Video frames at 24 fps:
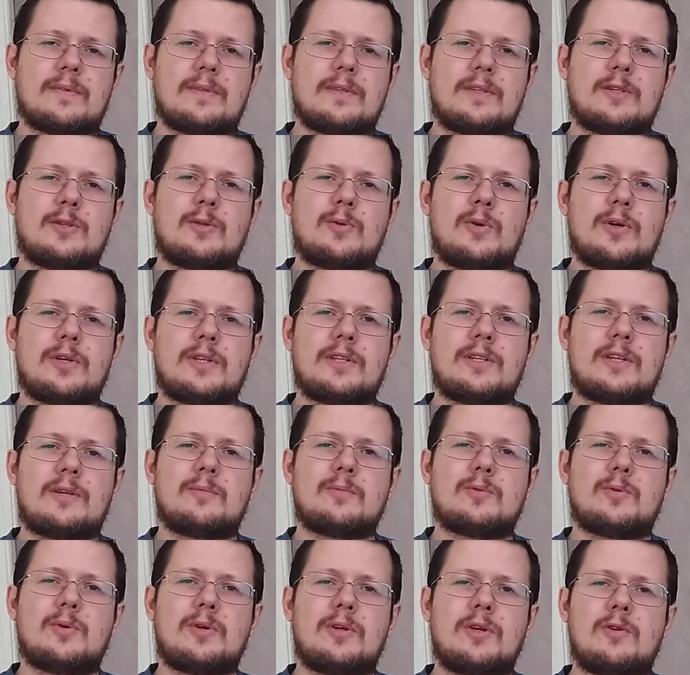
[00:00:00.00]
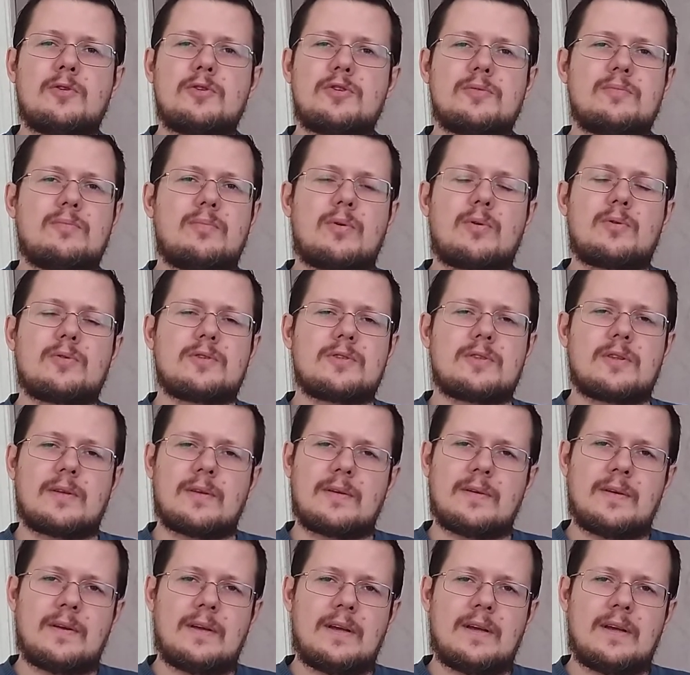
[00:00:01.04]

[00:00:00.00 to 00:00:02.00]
Ядро этой драматургии очень просто.